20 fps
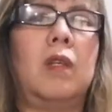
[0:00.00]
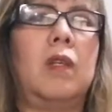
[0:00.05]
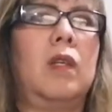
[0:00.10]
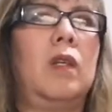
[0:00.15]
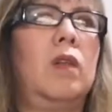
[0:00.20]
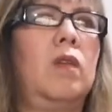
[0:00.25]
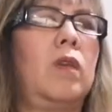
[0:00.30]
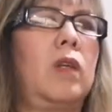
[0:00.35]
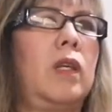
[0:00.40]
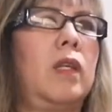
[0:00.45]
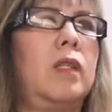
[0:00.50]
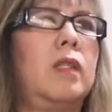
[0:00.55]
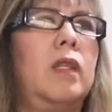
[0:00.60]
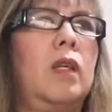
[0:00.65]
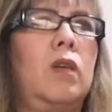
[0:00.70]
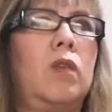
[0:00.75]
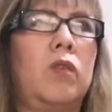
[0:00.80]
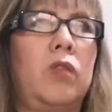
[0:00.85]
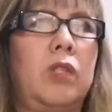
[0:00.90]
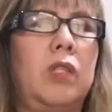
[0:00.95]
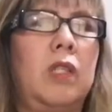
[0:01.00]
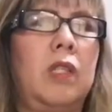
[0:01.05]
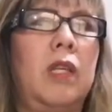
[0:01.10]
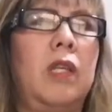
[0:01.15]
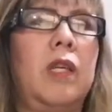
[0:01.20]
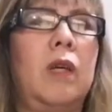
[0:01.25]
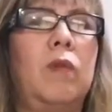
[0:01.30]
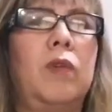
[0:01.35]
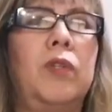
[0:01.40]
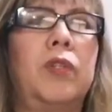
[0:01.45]
y lo que es en
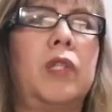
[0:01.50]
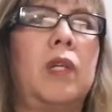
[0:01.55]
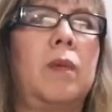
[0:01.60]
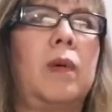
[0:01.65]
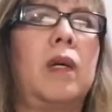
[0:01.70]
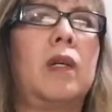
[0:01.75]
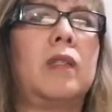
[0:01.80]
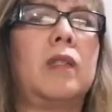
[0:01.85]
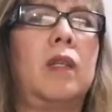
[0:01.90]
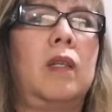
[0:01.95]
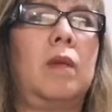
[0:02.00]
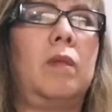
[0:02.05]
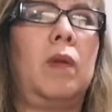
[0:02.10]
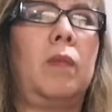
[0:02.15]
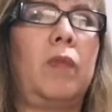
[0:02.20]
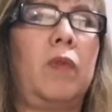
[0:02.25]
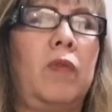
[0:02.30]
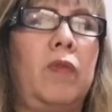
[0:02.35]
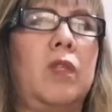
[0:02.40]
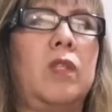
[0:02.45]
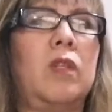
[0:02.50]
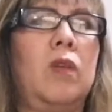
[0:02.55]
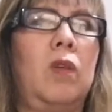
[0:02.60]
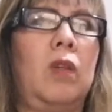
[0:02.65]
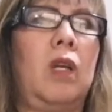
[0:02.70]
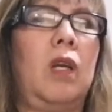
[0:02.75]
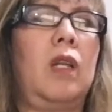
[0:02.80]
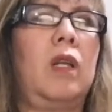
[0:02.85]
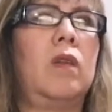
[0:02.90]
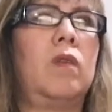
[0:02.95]
cocina, ya cuando trabajas a nivel
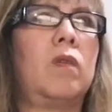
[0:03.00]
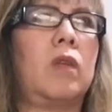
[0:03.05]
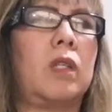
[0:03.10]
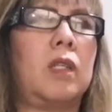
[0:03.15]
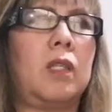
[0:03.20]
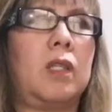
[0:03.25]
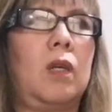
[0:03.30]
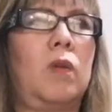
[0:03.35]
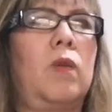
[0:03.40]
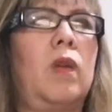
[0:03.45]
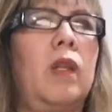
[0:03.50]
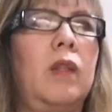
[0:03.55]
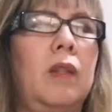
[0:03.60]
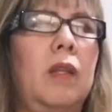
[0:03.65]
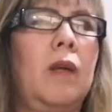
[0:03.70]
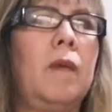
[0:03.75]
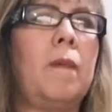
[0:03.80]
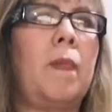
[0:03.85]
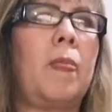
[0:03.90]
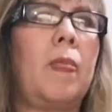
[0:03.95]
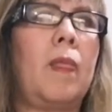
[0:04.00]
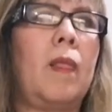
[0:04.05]
profesional en un restaurante,